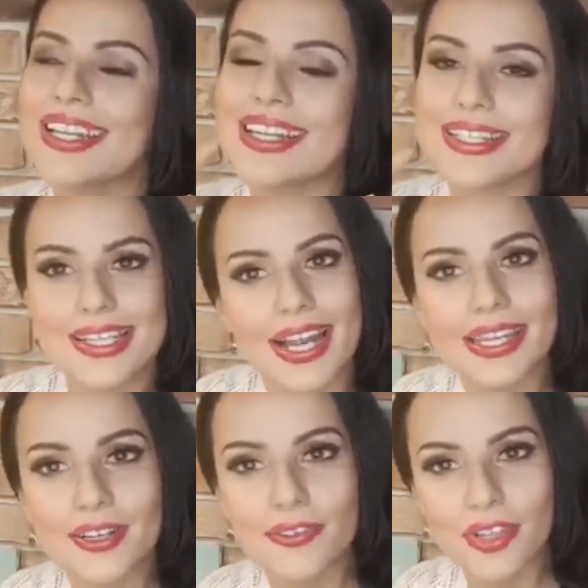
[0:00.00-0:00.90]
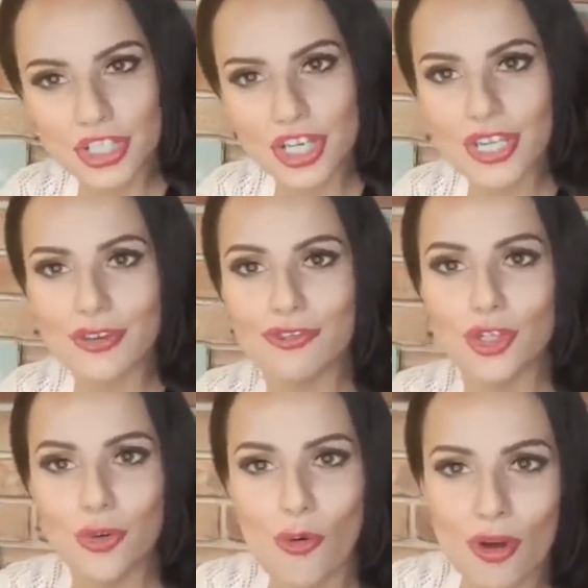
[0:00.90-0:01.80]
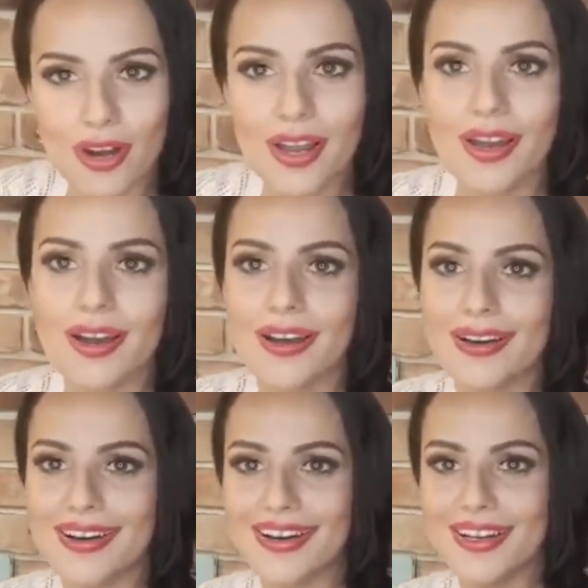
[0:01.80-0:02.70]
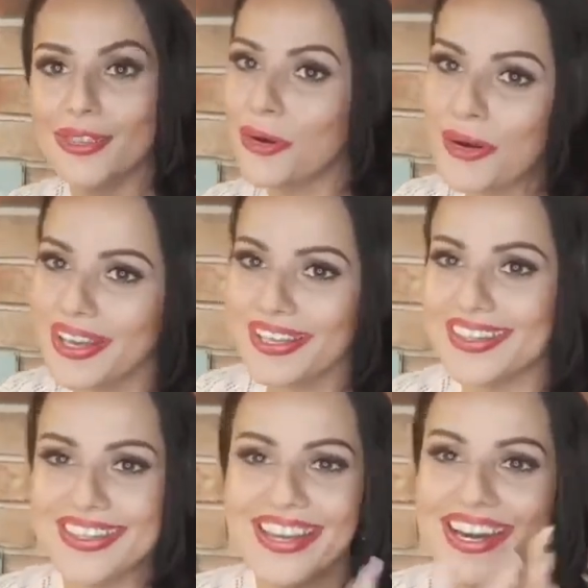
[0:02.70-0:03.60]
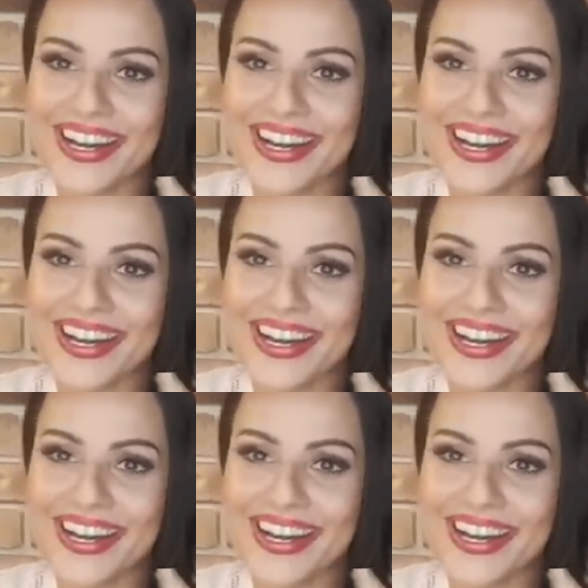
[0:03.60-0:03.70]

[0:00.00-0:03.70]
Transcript: колоссальных вложений в декор, а, но это не,